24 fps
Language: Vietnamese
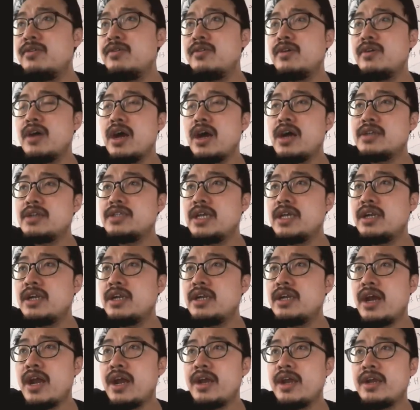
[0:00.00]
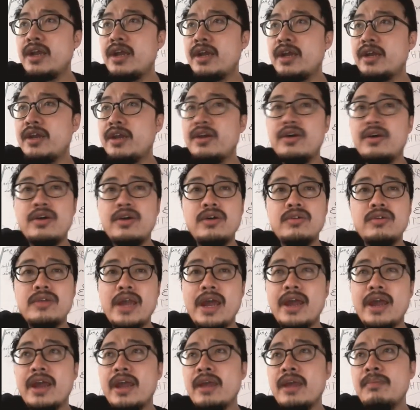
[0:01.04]
À, CL2, H2O,
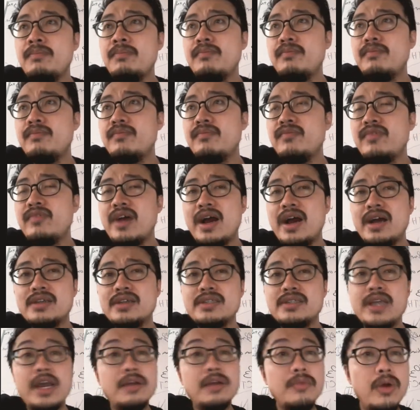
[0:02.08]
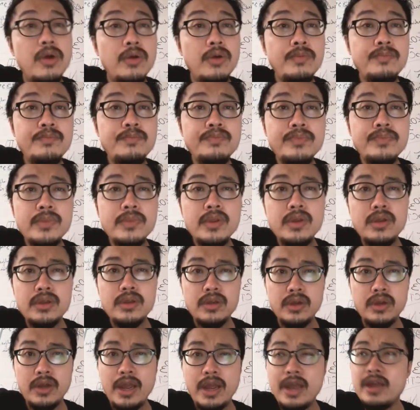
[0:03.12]
Na, F và CH4
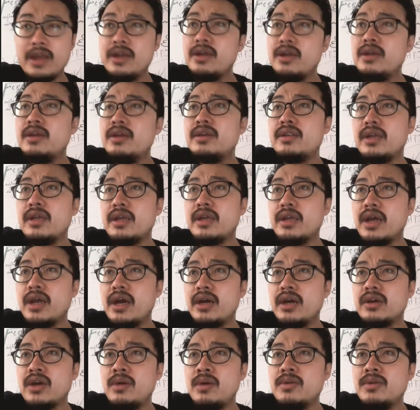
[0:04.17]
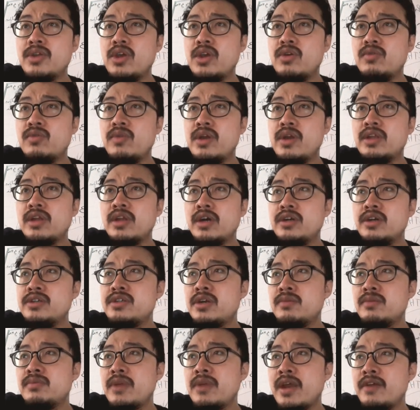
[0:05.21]
được ha thì à, có bao nhiêu nguyên tử
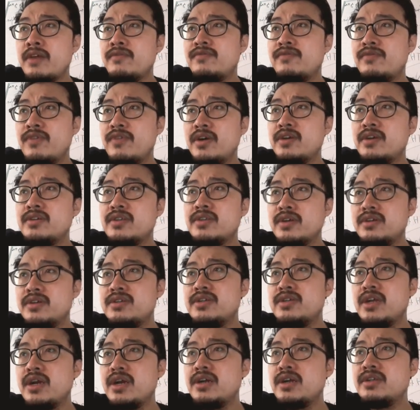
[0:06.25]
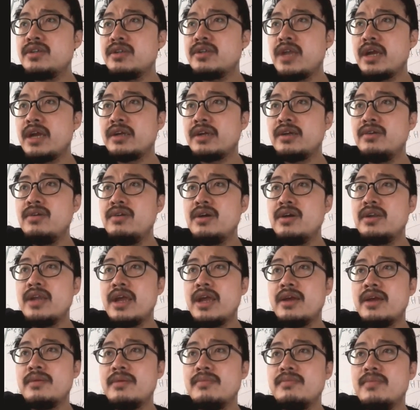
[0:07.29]
trong các phân tử trên để cấu hình
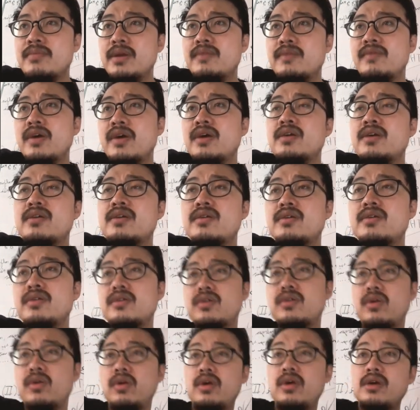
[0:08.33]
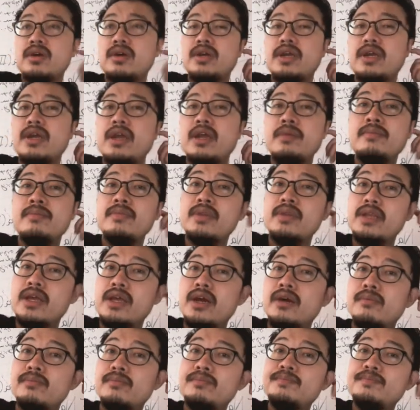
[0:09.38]
E bền vững của khí hiếm
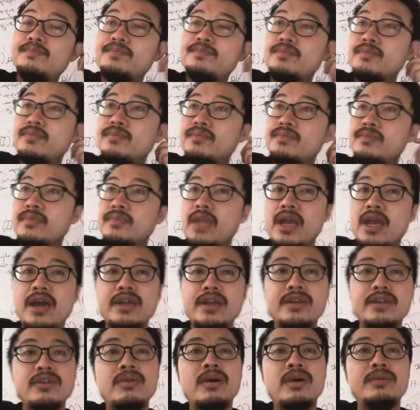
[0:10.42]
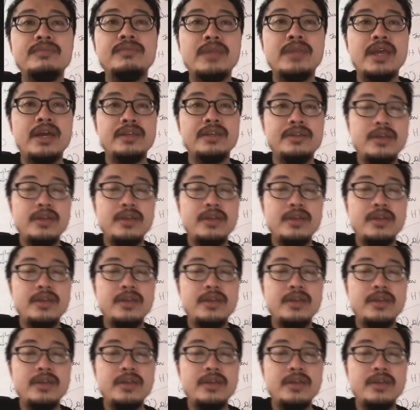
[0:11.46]
neon neon đúng không neon